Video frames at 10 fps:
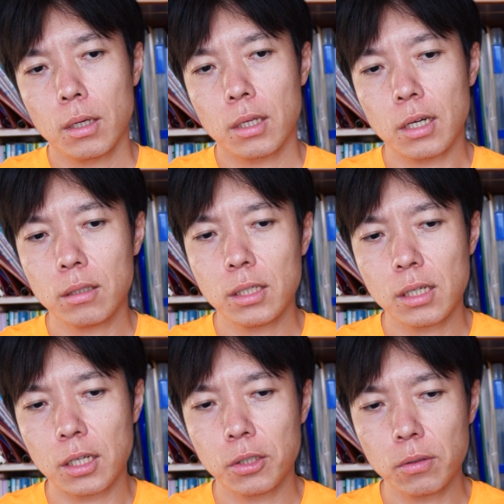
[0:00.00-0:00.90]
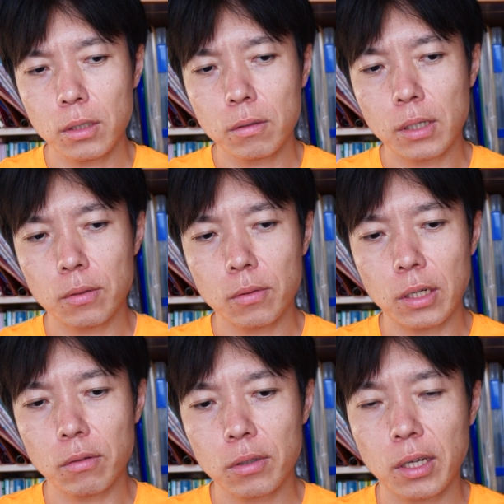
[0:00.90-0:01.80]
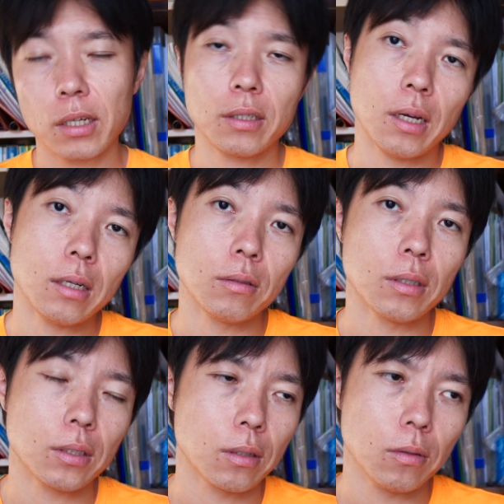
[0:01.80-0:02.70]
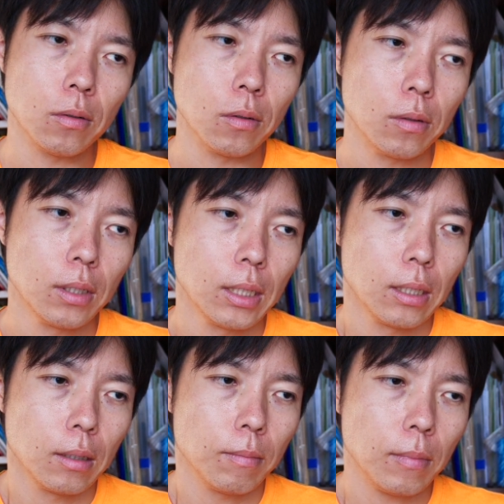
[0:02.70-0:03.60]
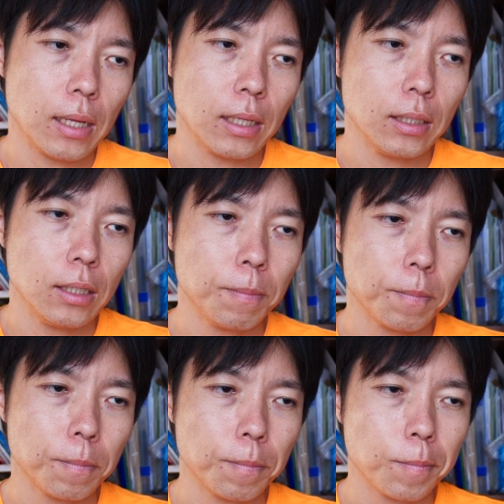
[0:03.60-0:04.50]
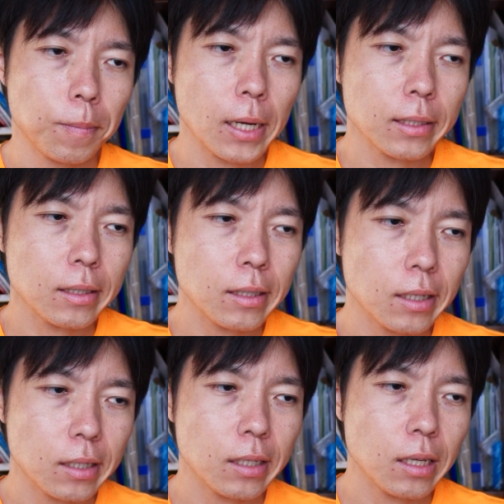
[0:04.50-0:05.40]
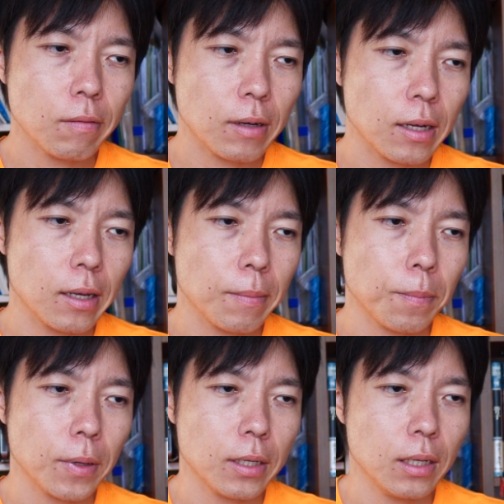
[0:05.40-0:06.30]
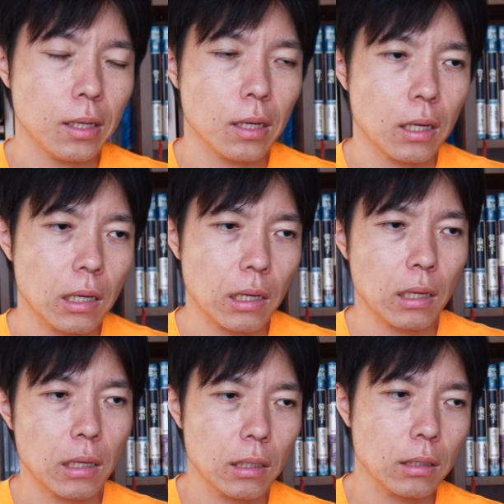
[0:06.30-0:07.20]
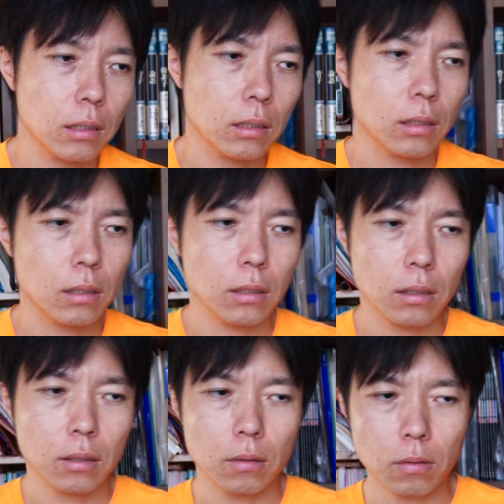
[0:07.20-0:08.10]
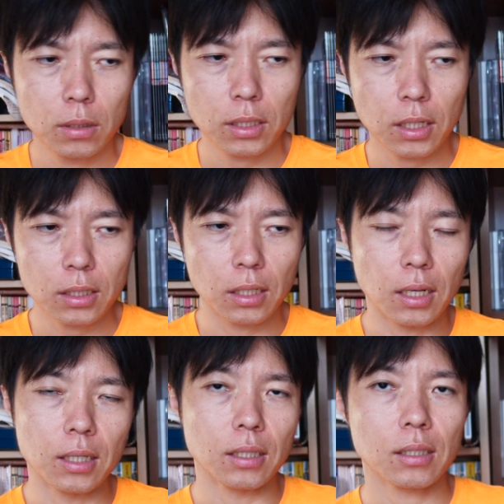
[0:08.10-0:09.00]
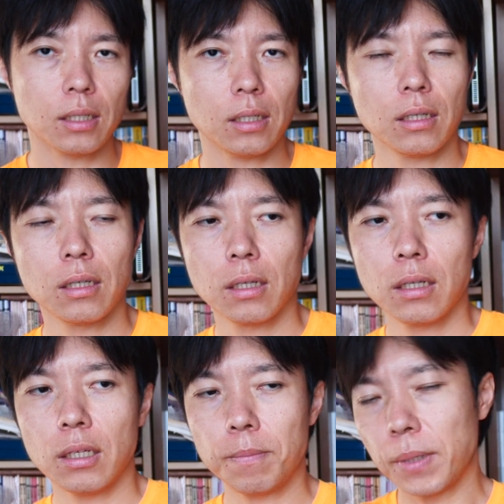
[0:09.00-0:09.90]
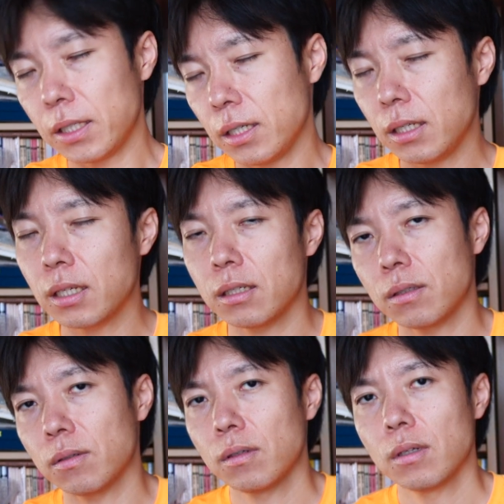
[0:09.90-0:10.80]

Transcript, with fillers: 逆にじゃあ一人っ子はどうなのって話はあるんですけどまあ一般的にはやっぱりうんどっちかじゃないですかね一般的にはですよ